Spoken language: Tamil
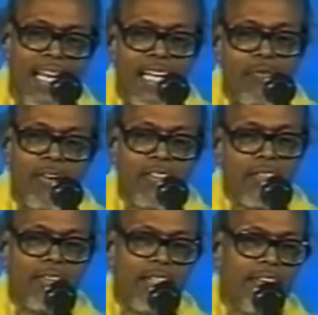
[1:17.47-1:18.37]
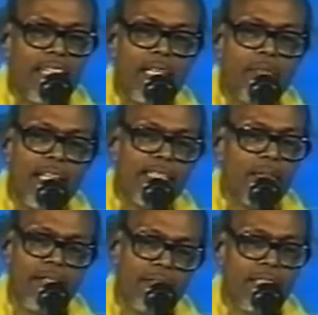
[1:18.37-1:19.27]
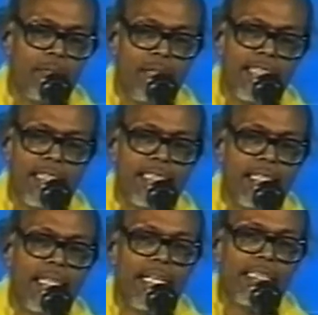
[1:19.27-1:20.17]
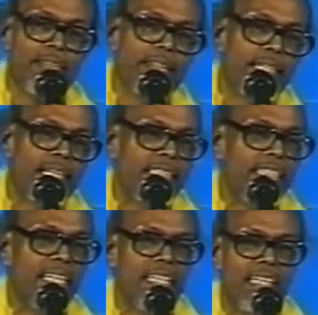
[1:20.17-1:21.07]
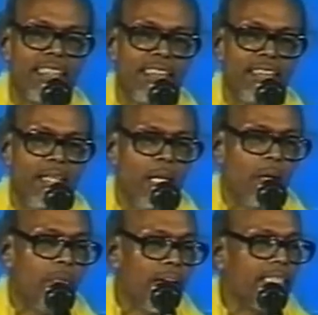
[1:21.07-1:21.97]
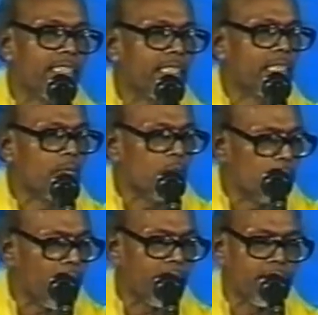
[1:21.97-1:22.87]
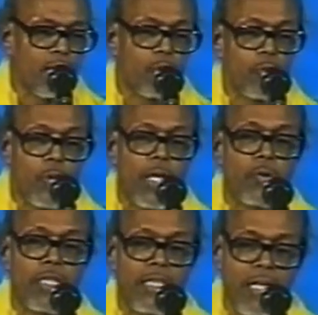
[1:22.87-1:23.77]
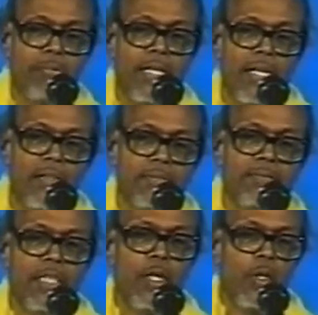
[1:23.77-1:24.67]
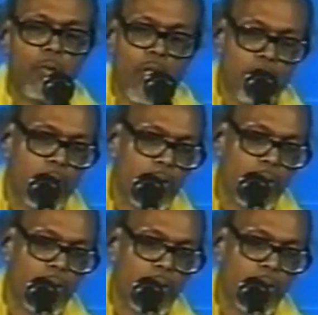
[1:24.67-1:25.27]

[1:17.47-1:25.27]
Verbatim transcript: இப்போ அவனுக்கு வயிற்றில் மலைச்சி அவனுக்கு மலைச்சிக்கல் இருந்தால் என்ன செய்யணும்னு கேட்டான் தெரியாது மலைச்சிக்கல் இருக்கும்போது பிராணம் செஞ்சால் ஐயோ அதோடைய இயல்பு என்னாகும் உடல் பொண்ணு